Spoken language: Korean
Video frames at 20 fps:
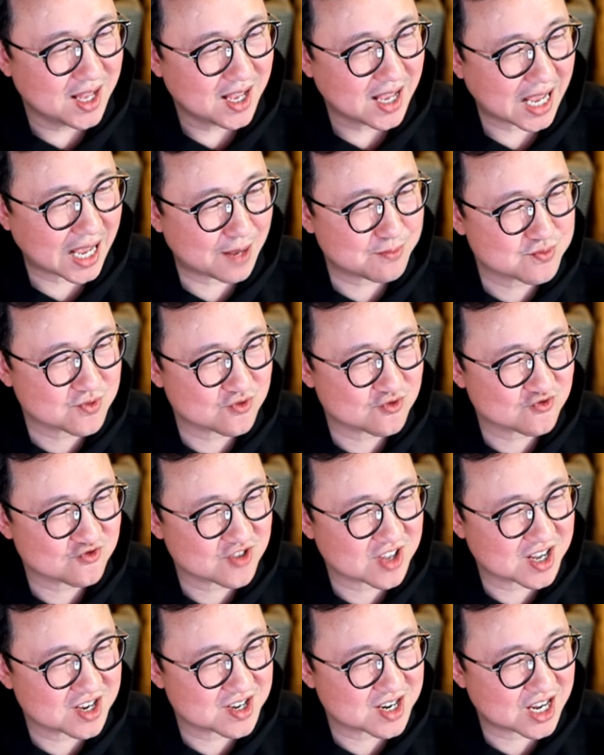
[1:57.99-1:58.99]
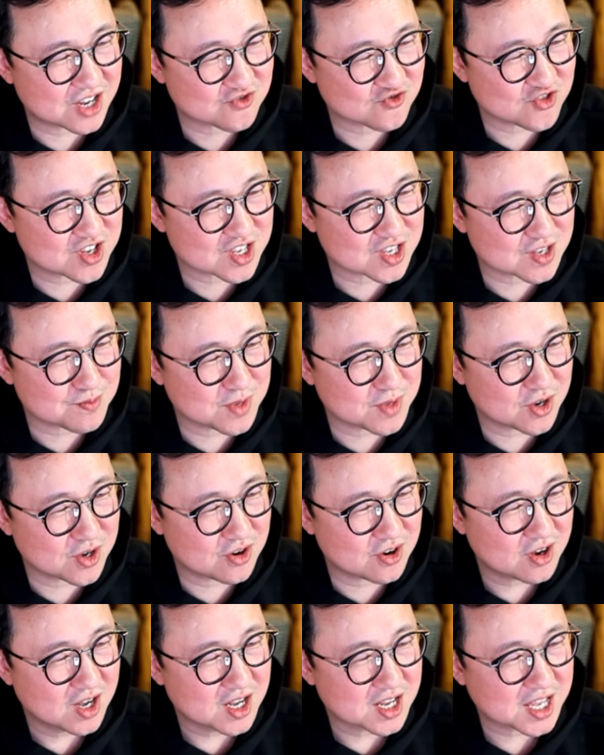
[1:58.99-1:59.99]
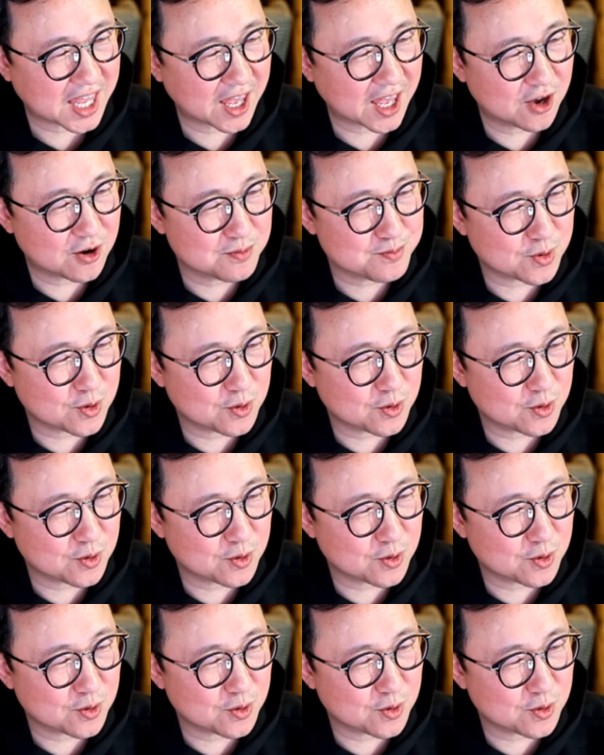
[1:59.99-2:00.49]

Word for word: 압수수색을 할 수 있으며 계엄법